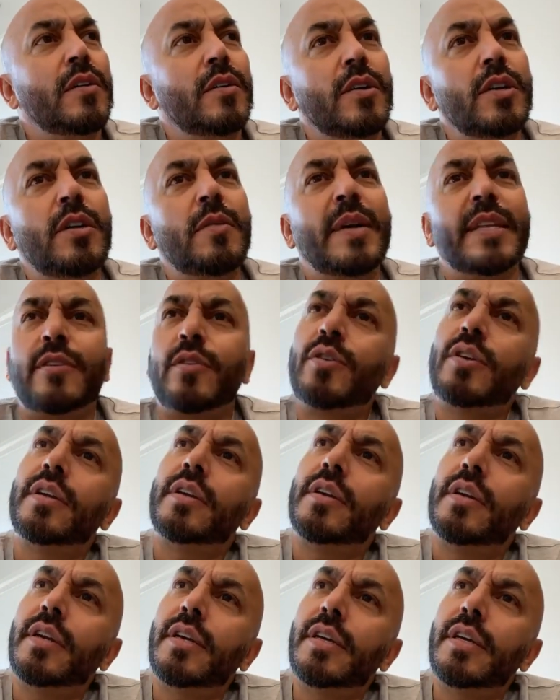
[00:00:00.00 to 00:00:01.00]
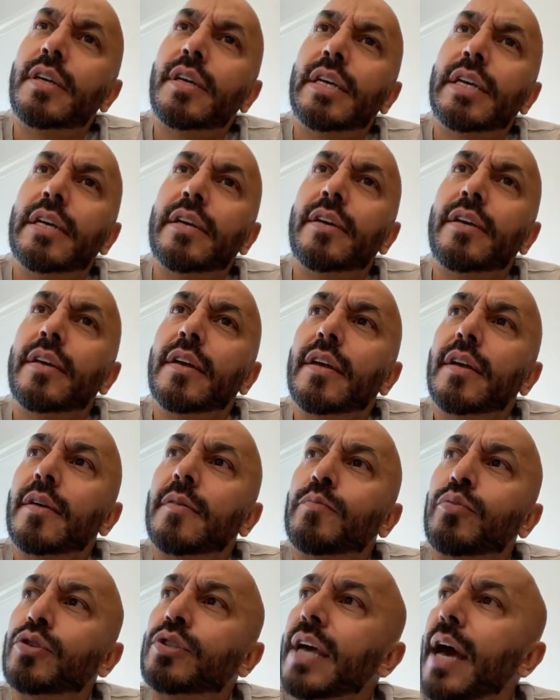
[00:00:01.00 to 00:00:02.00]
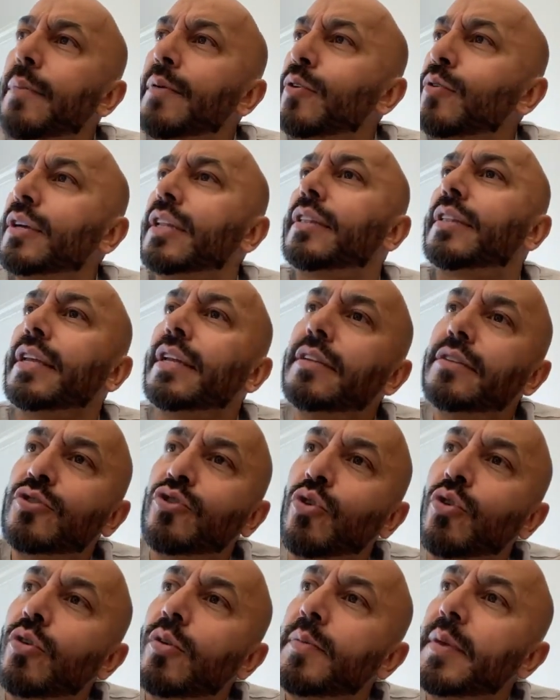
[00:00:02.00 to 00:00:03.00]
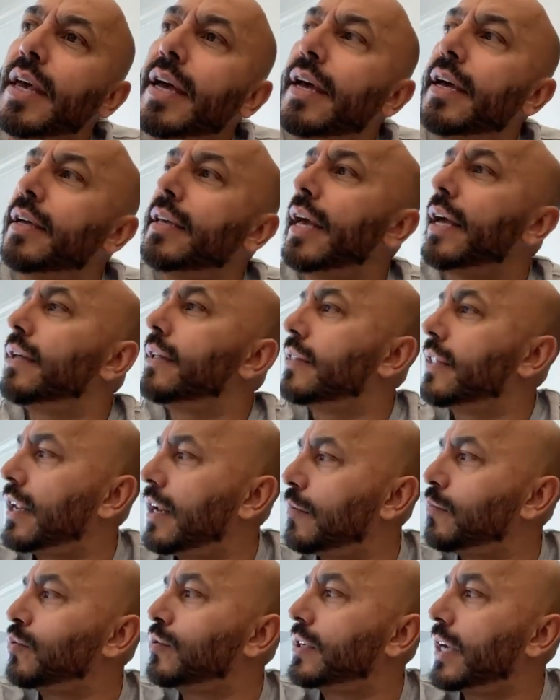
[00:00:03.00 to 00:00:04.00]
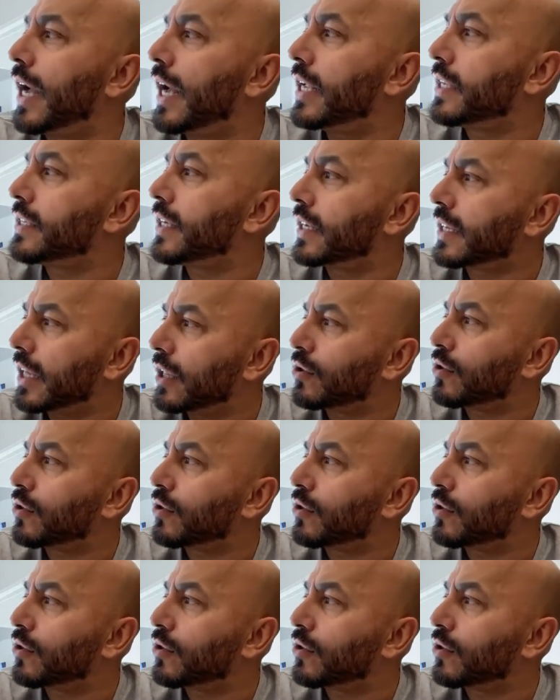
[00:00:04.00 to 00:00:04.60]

Oye, vato, y, pues ya veo que tienes novia y ahí anda la muchacha,